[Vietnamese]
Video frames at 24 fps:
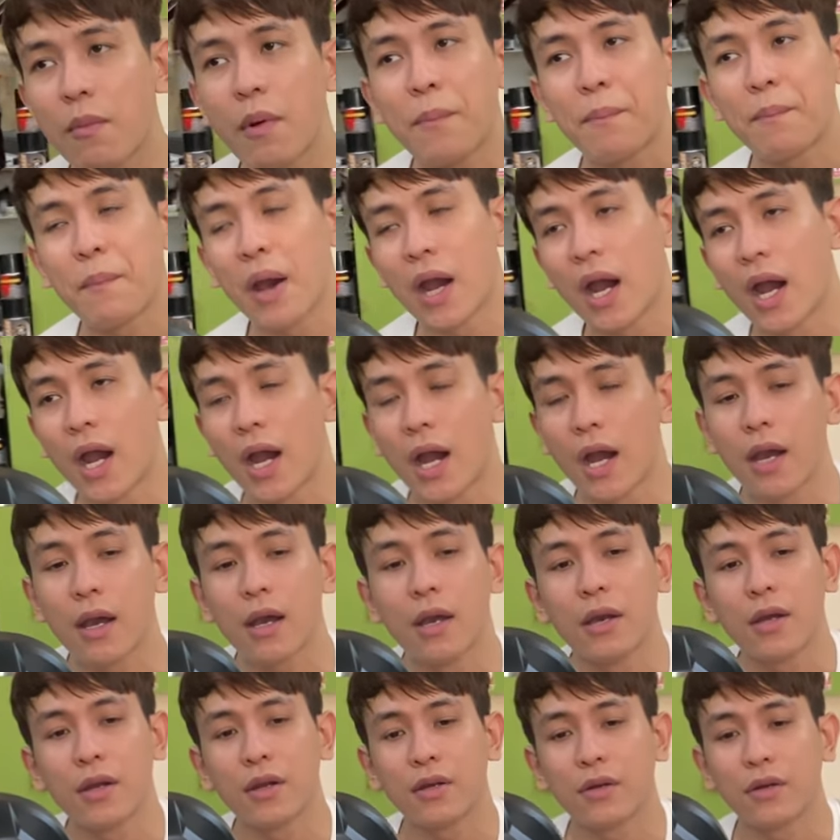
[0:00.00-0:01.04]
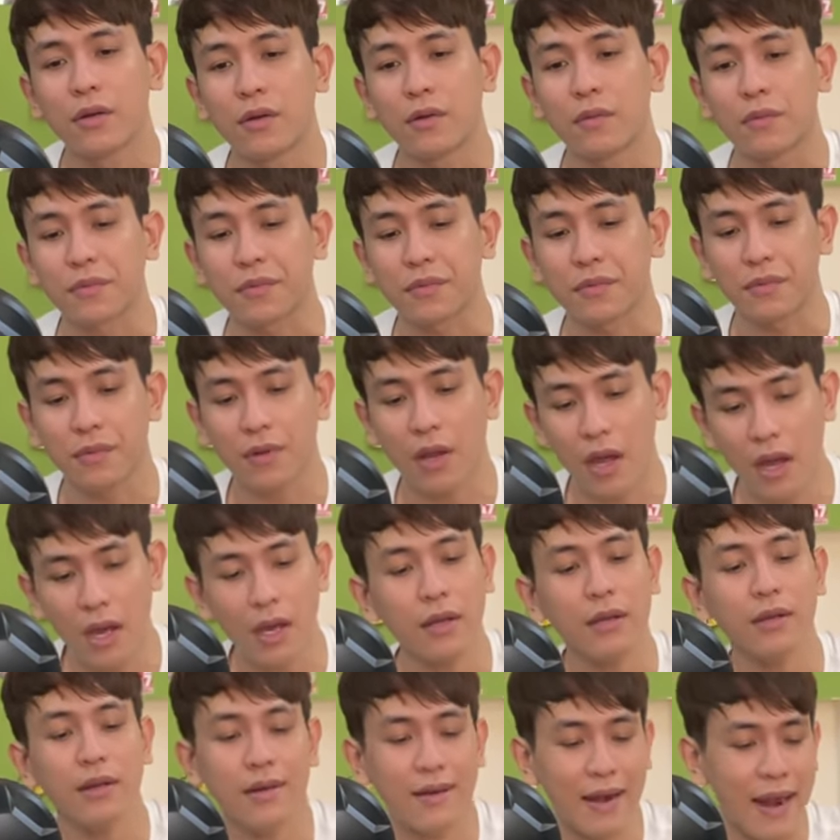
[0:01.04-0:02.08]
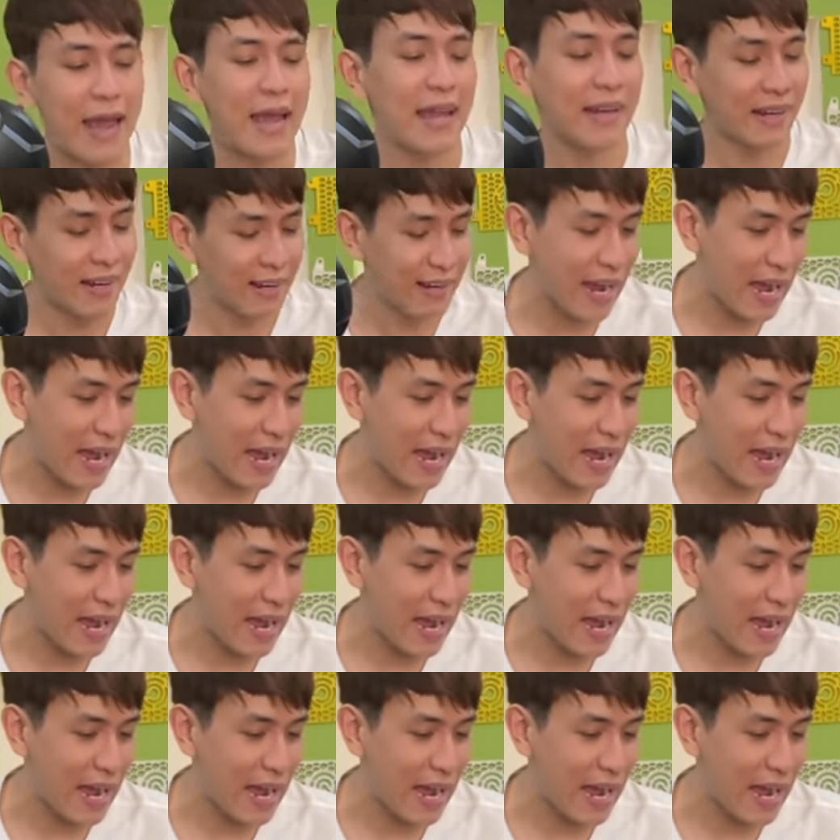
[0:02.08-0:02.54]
búp bơ đó nó lai nó